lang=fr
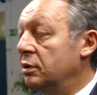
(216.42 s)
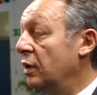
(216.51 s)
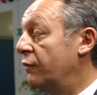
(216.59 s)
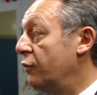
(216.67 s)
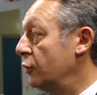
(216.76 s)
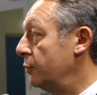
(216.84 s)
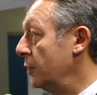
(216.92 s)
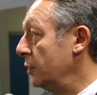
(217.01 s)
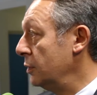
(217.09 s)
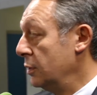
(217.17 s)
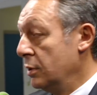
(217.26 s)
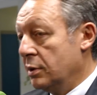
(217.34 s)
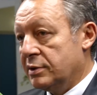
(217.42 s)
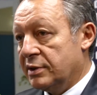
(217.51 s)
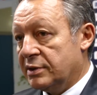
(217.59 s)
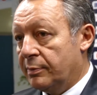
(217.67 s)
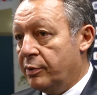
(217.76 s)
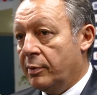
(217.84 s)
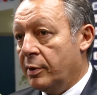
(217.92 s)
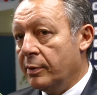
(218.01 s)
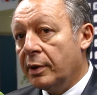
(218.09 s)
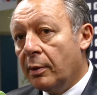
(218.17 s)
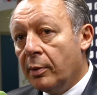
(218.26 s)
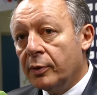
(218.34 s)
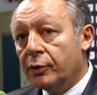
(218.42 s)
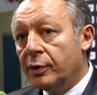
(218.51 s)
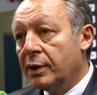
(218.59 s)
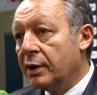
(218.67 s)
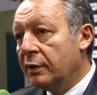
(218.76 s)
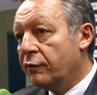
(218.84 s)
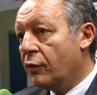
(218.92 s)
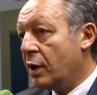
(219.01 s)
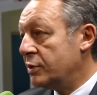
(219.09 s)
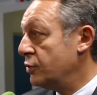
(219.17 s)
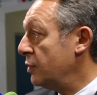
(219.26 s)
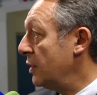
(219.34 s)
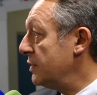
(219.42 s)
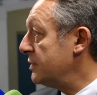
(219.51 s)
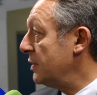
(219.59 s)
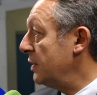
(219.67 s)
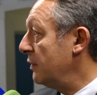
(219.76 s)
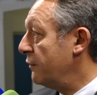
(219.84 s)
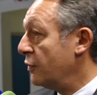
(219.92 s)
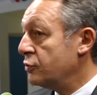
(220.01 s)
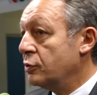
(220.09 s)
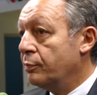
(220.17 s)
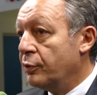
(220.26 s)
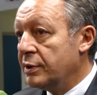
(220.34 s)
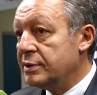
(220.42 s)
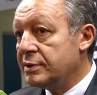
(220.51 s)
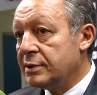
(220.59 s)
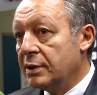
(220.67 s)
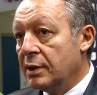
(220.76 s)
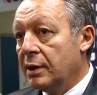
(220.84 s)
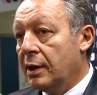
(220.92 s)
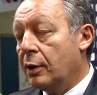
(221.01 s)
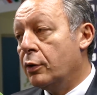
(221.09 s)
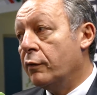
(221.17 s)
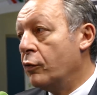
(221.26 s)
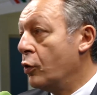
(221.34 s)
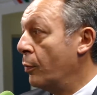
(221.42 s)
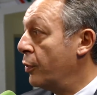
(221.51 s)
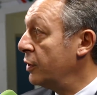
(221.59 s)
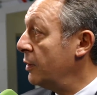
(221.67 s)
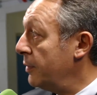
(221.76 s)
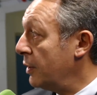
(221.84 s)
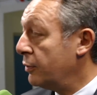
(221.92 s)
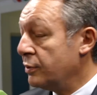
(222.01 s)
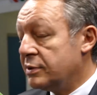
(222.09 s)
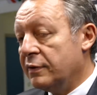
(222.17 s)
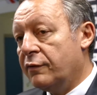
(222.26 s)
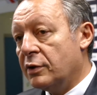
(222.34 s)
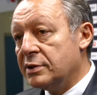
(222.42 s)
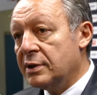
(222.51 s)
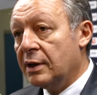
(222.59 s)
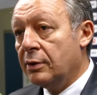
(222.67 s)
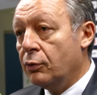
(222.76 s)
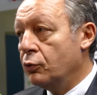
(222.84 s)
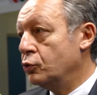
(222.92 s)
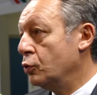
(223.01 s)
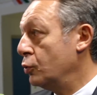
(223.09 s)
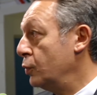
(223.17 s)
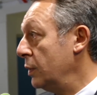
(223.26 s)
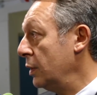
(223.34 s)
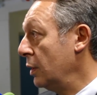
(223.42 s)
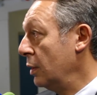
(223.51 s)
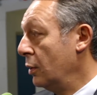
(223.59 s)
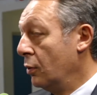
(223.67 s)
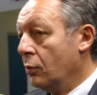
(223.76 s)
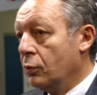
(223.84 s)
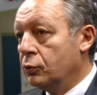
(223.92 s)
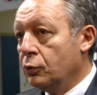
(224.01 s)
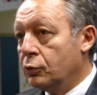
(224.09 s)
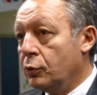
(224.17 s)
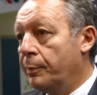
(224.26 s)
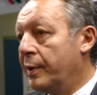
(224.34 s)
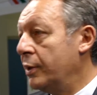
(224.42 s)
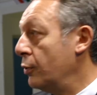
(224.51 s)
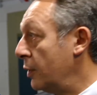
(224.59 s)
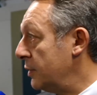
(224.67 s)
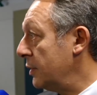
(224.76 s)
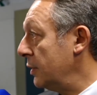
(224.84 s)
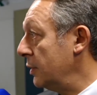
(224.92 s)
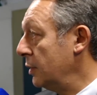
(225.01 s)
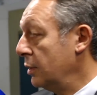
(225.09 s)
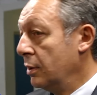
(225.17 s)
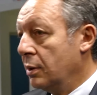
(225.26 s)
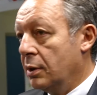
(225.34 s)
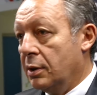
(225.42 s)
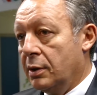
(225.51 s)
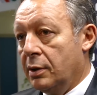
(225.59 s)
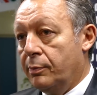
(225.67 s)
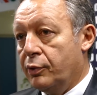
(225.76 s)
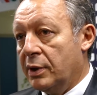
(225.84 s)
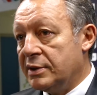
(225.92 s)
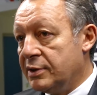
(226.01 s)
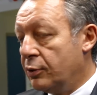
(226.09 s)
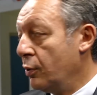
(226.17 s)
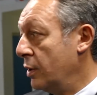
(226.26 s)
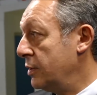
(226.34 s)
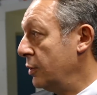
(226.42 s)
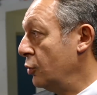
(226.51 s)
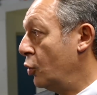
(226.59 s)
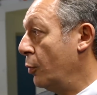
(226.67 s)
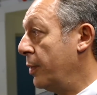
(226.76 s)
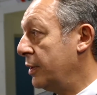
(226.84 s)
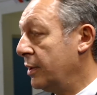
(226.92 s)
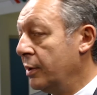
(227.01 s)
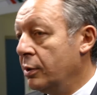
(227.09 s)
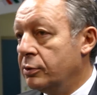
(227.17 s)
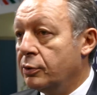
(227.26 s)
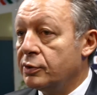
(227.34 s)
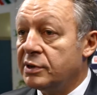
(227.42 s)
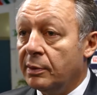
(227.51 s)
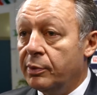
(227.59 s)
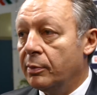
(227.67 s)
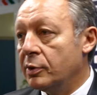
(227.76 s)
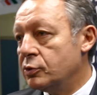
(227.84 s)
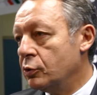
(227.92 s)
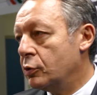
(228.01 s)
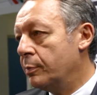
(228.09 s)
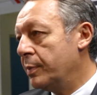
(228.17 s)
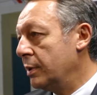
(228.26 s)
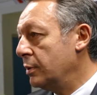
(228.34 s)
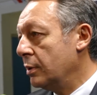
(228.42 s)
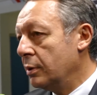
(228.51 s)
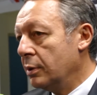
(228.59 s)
d'affrontement, c'est simplement à un moment donné, il faut rationaliser les forces de police et que vous comprenez bien que ces forces-là, aujourd'hui, ont d'autres priorités euh, pour la sécurité de nos compatriotes que simplement de s'occuper